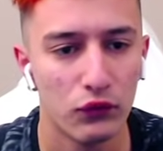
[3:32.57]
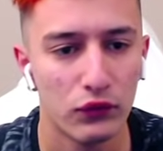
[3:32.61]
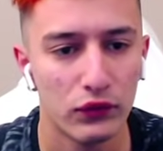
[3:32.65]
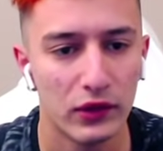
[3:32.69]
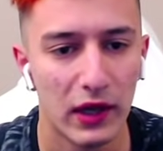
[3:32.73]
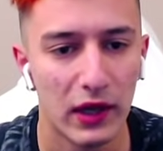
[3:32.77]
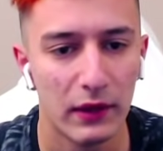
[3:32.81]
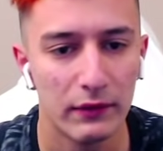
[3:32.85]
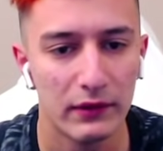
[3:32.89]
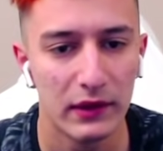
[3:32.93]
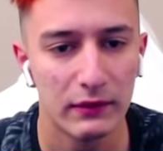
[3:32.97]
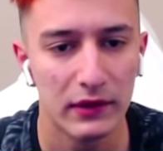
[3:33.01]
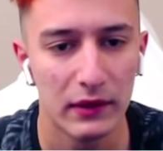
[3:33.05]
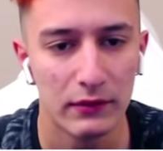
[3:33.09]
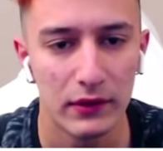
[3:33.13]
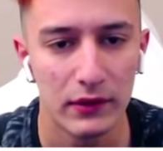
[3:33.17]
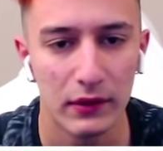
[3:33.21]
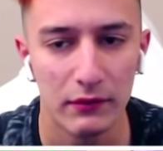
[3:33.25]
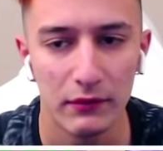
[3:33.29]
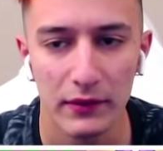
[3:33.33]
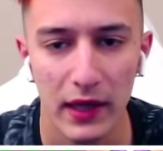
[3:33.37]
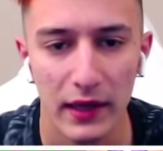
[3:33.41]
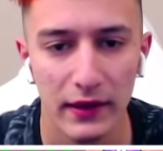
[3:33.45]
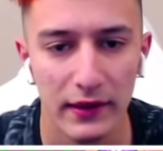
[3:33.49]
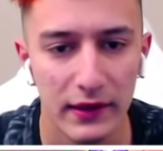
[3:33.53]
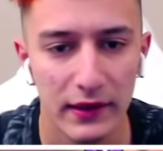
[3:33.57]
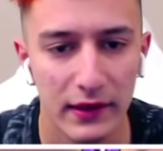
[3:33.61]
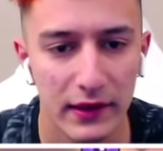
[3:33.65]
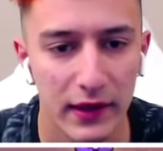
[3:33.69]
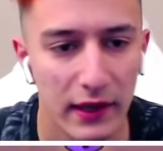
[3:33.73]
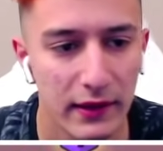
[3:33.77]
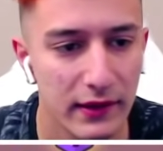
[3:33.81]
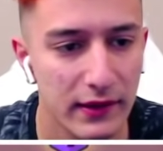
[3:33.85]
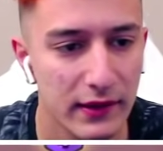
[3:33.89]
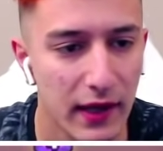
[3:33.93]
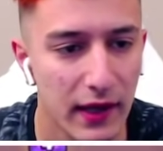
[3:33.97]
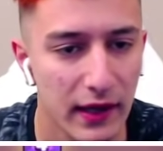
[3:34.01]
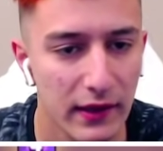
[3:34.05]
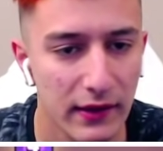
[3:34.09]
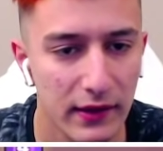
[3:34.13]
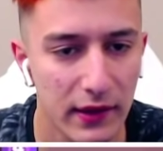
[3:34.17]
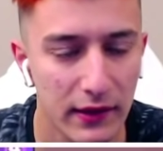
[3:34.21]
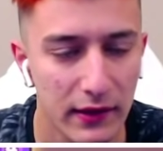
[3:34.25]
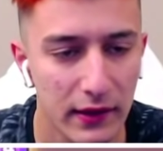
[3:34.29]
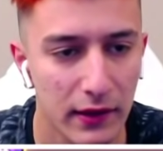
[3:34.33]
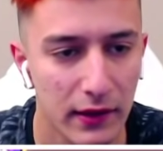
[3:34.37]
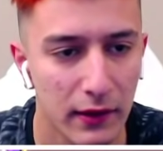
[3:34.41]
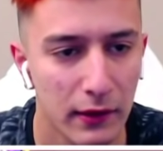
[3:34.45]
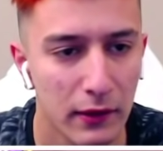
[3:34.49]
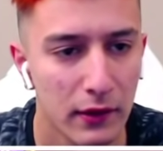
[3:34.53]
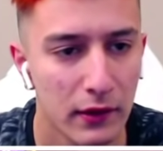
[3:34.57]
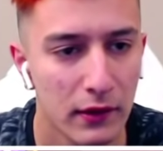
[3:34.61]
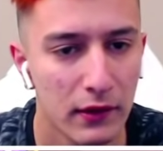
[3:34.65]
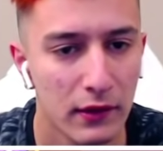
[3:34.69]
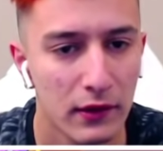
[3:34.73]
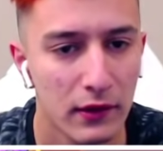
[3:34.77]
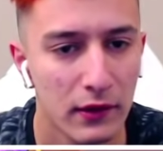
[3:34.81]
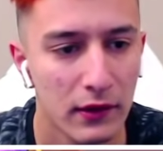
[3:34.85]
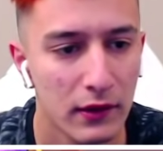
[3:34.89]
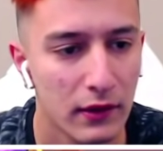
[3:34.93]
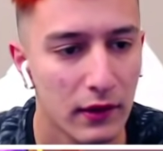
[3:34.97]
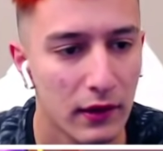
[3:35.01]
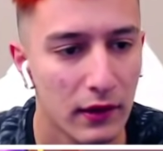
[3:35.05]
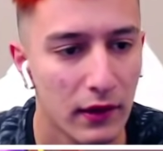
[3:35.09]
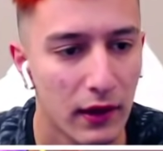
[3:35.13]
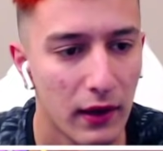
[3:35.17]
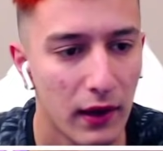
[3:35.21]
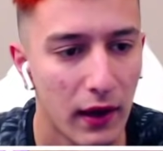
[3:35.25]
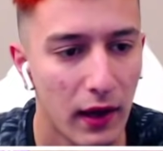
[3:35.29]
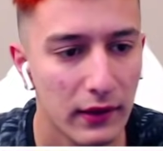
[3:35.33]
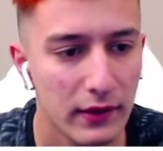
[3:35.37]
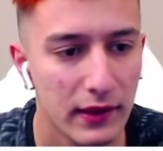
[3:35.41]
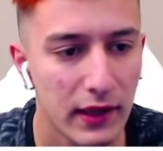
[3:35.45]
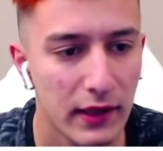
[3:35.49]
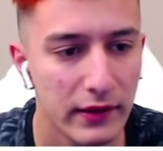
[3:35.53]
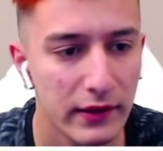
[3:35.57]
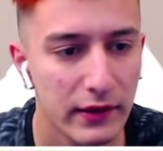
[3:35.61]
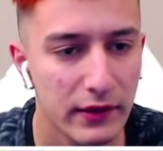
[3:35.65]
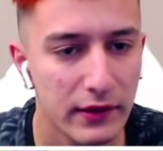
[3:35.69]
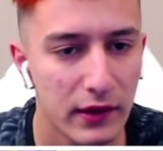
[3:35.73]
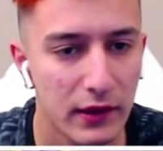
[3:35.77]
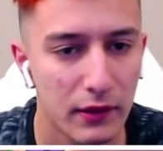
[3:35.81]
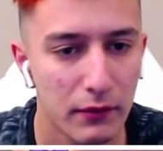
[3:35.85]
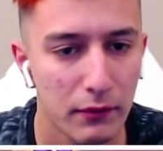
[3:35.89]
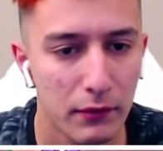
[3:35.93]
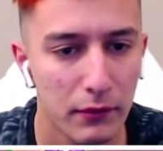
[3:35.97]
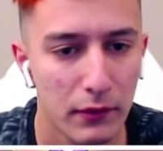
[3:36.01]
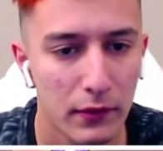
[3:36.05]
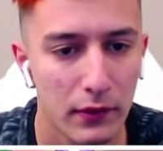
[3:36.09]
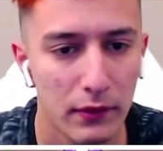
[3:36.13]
Tamam tamam tamam tamam. Yendik yendik yendik hadi. Hadi yendik takım.